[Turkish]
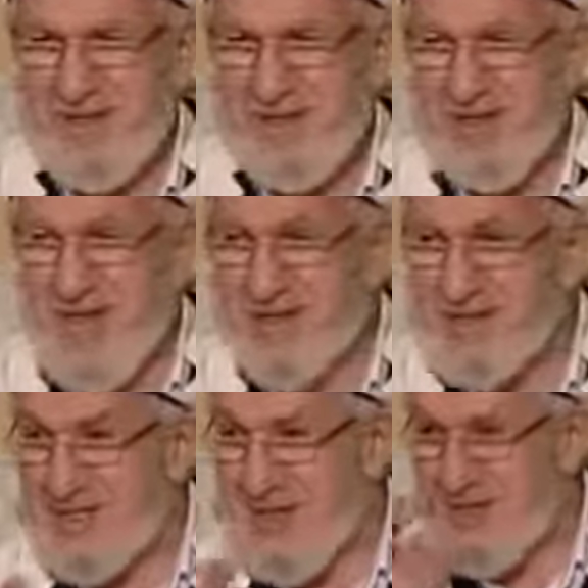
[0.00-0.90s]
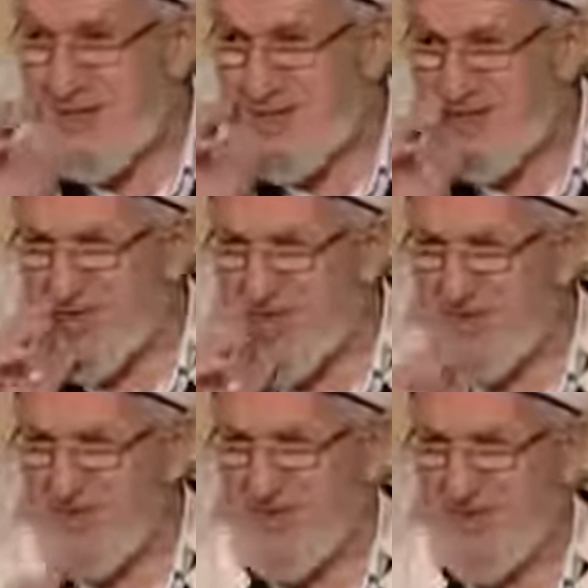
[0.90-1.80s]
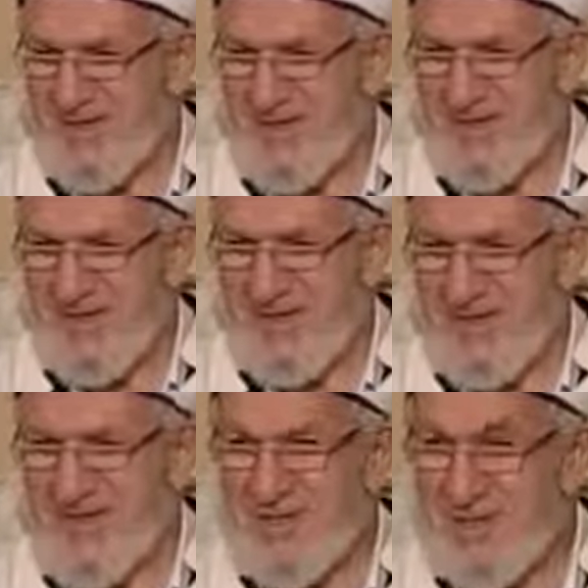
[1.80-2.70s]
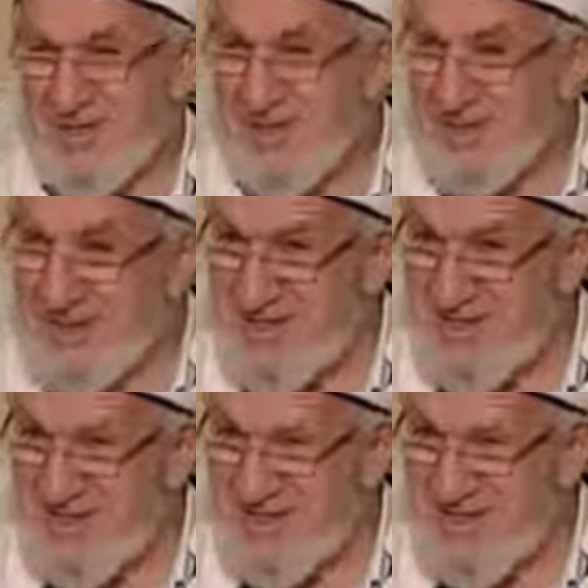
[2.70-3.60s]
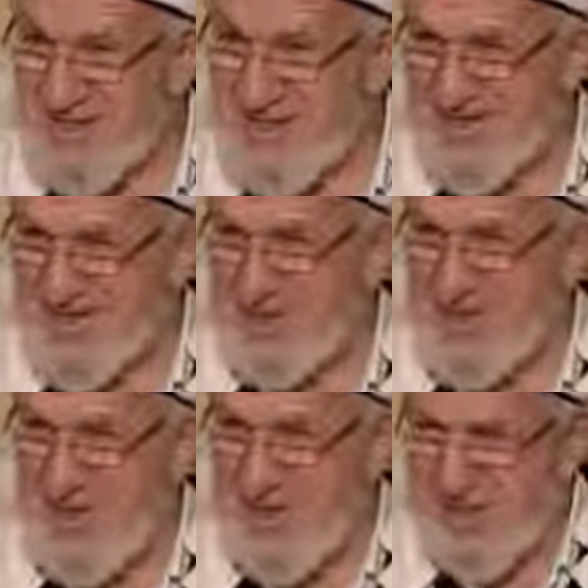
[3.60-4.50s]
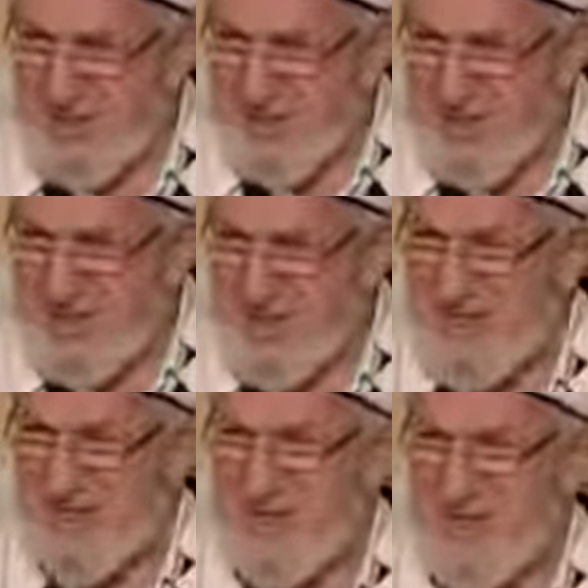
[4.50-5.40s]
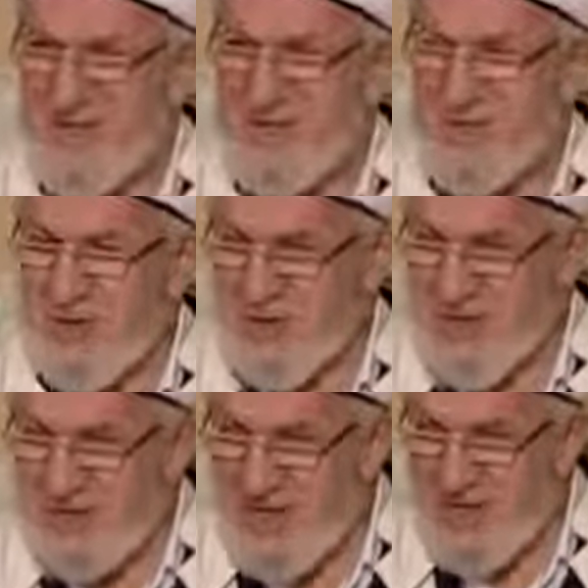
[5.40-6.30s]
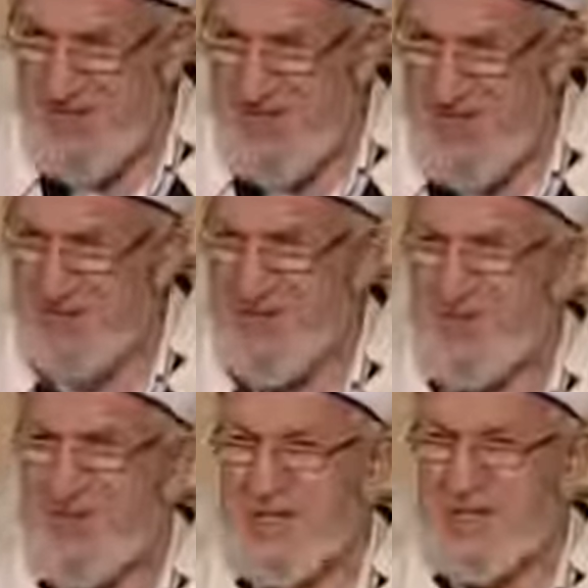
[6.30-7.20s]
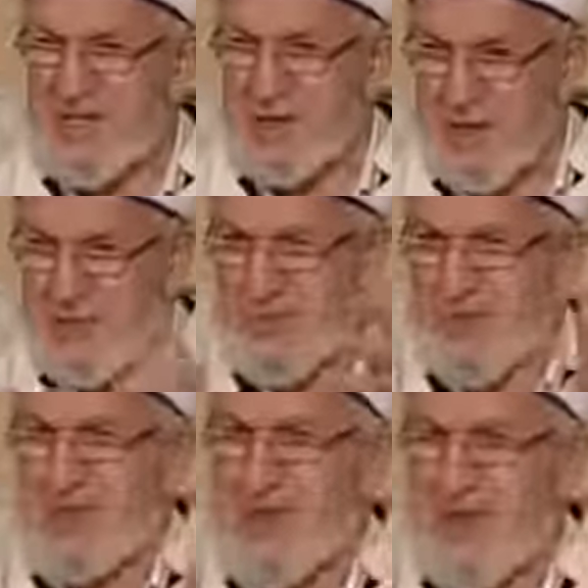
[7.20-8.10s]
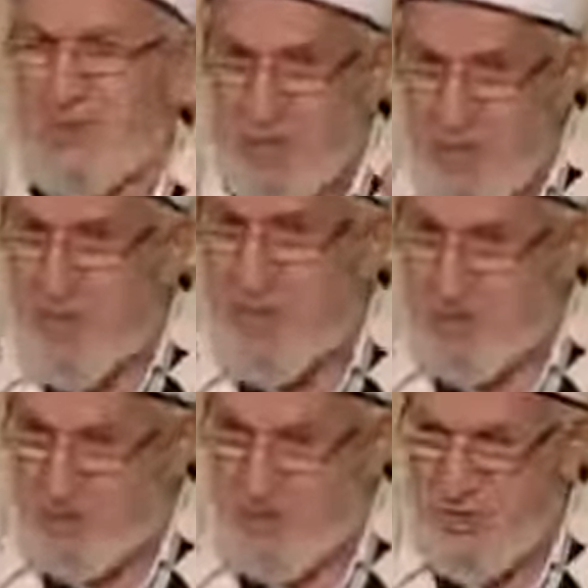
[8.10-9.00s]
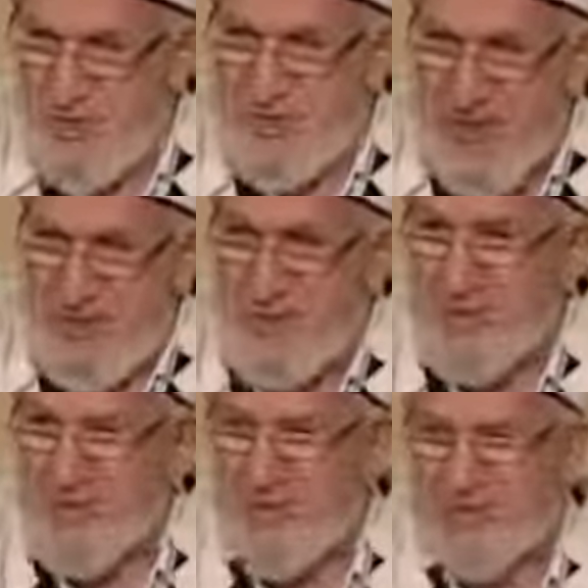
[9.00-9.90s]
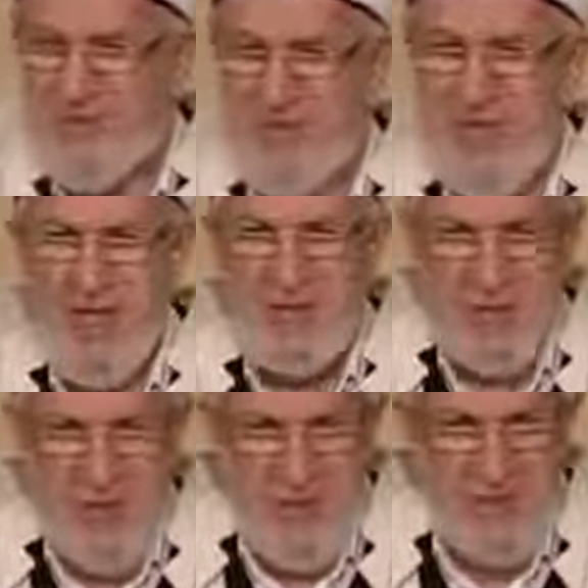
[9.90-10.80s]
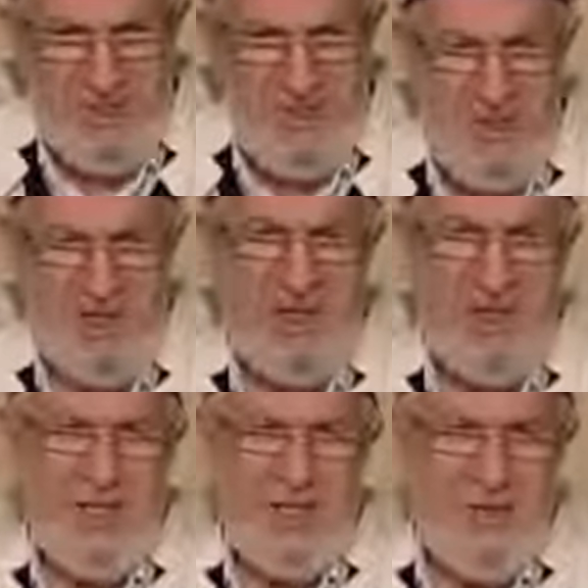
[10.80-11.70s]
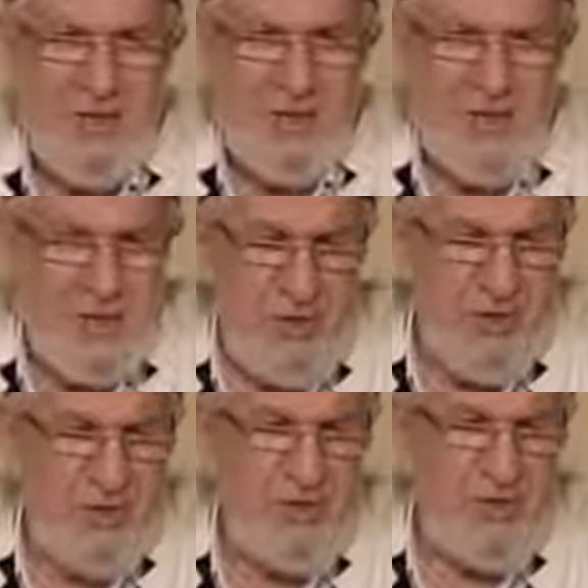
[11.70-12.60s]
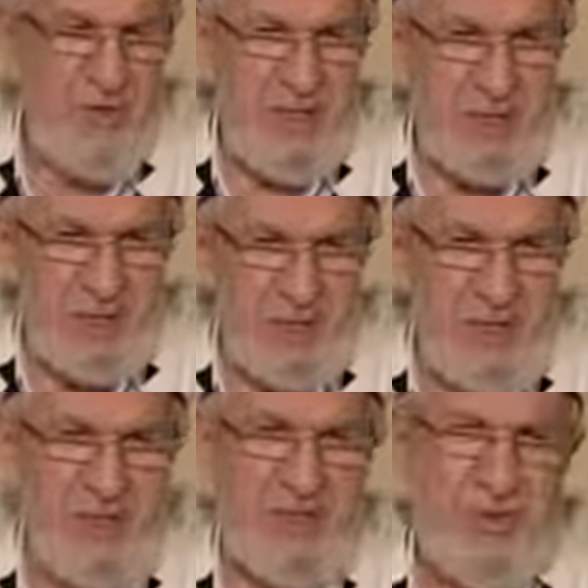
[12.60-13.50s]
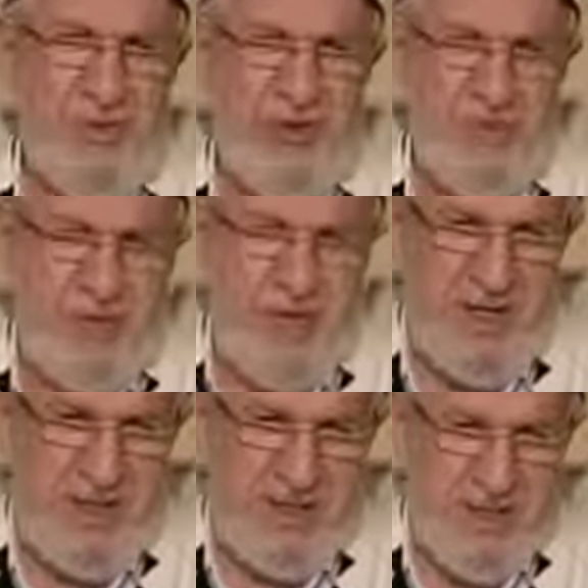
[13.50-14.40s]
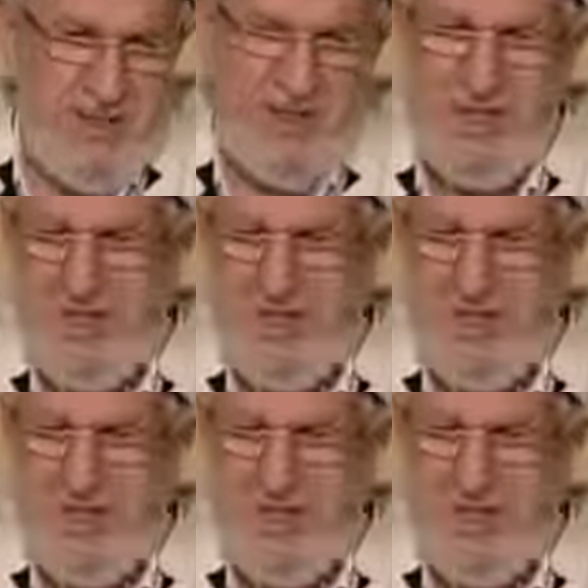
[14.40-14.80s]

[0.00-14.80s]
Ses çıkarmıyorsun. Ses çıkaracaksın. Fren yapacaksın. Kötülüklerden alıkoyacaksın. Sorumlusu sen. O da sorumlu. Sen de sorumlusun. Babasın. Küllüküm mes'ulün an ra'iyyetih.